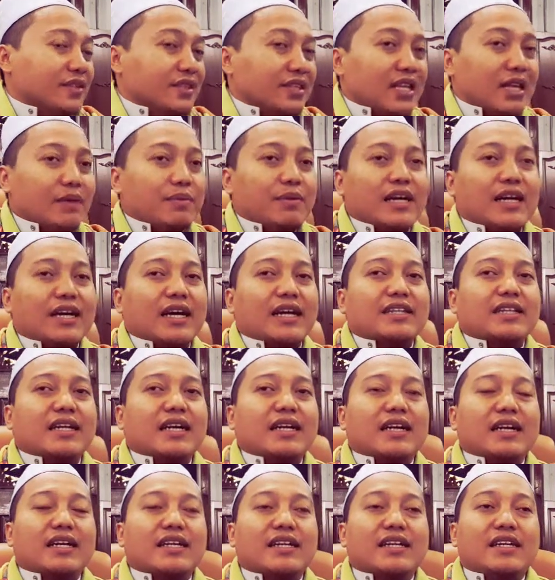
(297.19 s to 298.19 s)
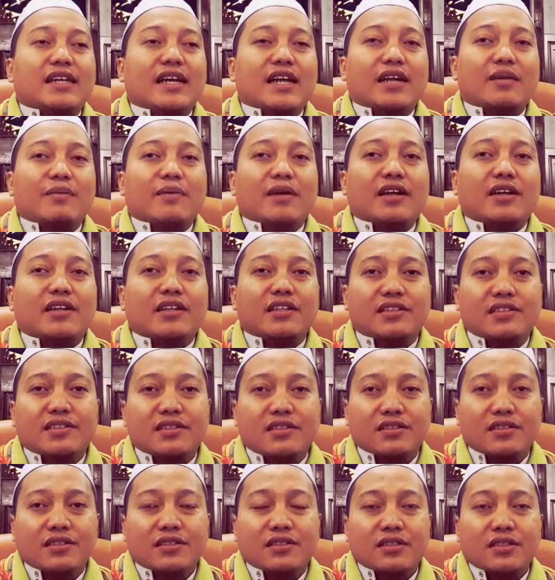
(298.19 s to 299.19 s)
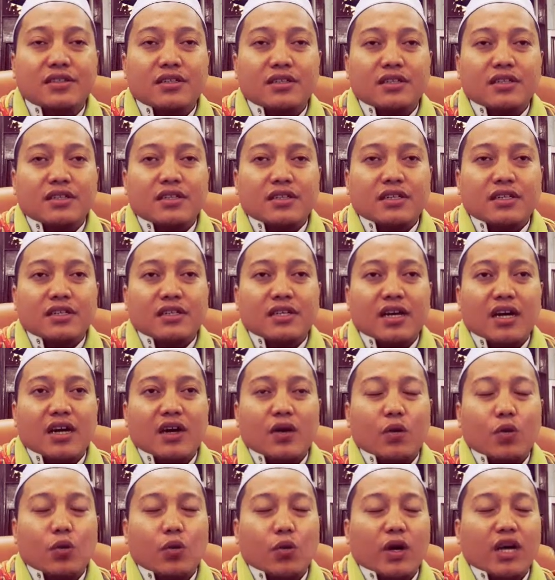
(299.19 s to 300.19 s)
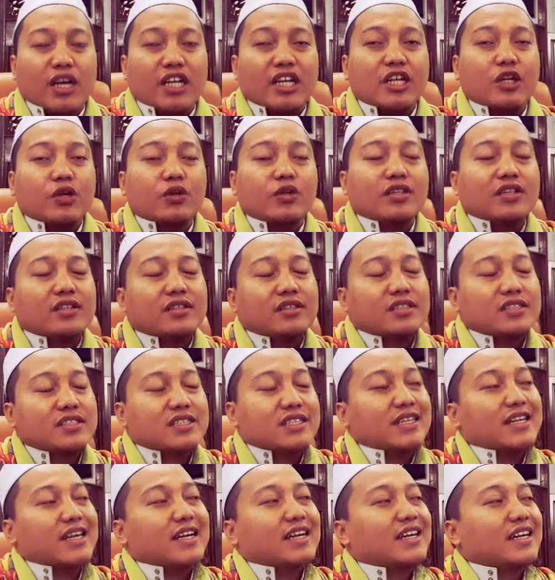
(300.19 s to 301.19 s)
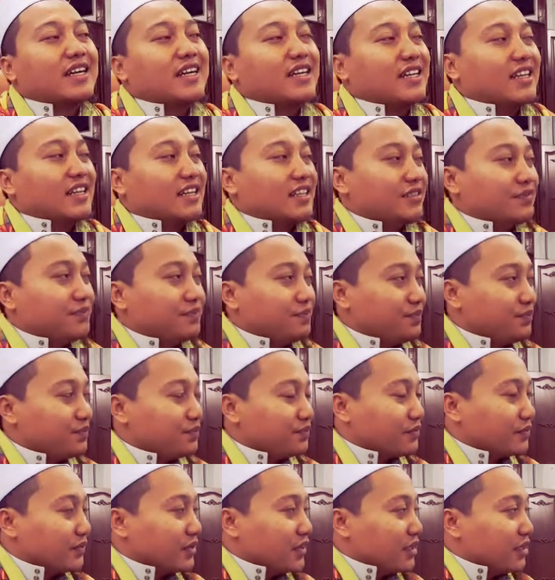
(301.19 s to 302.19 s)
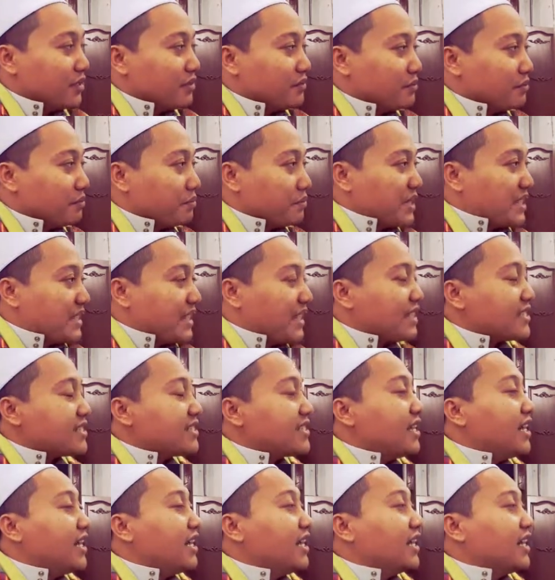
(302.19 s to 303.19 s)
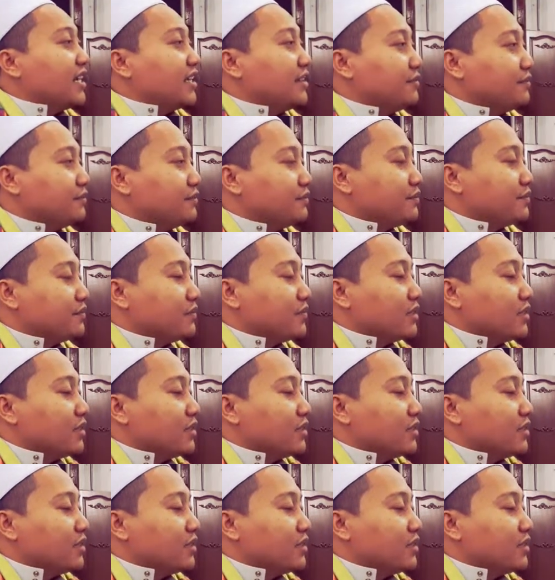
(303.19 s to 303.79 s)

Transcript: Nabi katakan di dalam hadis ya wailun celakalah binasalah